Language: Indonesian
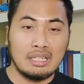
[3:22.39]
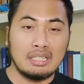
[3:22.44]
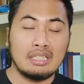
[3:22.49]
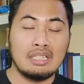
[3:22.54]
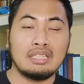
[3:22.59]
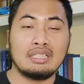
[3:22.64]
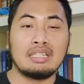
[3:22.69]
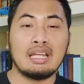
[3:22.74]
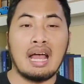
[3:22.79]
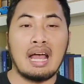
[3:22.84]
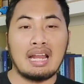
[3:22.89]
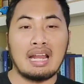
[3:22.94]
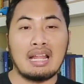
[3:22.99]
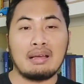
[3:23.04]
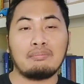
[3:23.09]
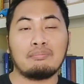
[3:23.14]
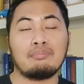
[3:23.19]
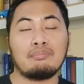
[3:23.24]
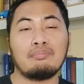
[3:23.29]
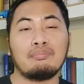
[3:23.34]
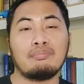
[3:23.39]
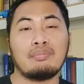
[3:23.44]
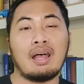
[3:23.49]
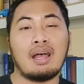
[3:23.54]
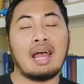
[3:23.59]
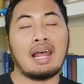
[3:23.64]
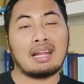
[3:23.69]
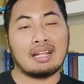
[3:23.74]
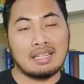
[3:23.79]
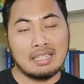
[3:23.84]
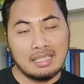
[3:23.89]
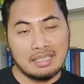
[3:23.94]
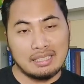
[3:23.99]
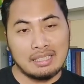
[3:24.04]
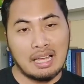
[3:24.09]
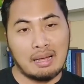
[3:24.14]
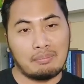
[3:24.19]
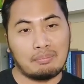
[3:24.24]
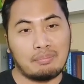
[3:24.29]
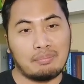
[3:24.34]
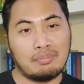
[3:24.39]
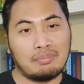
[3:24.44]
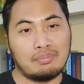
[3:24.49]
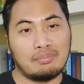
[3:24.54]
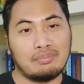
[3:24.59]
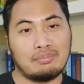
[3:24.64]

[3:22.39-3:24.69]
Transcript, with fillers: Di dalam Alkitab